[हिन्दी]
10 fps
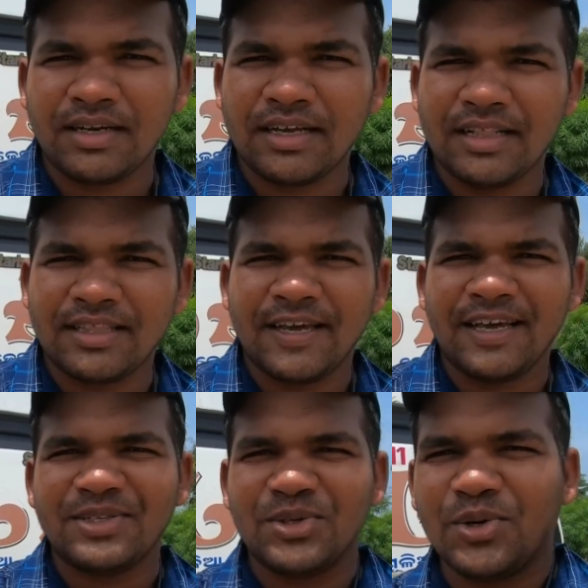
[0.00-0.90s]
बाद निकलते
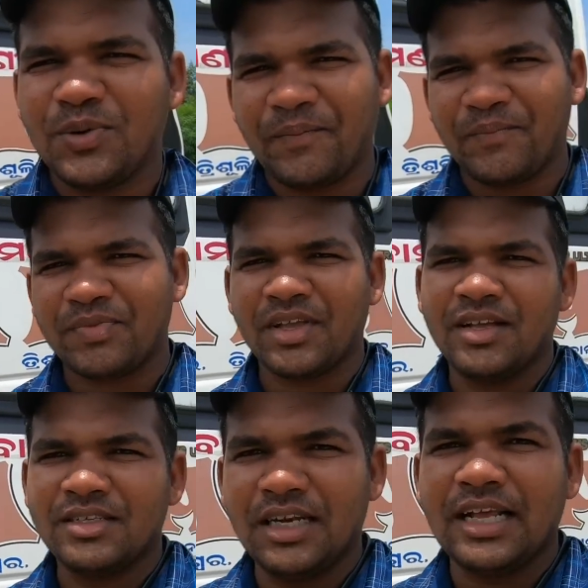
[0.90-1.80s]
हैं जो
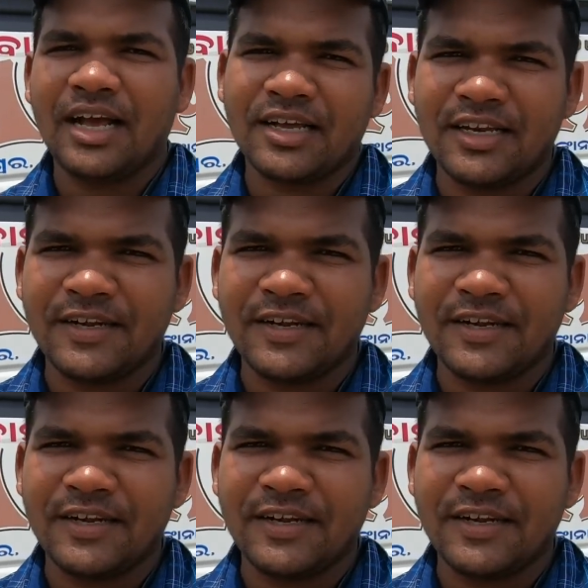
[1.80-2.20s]
चिलिका के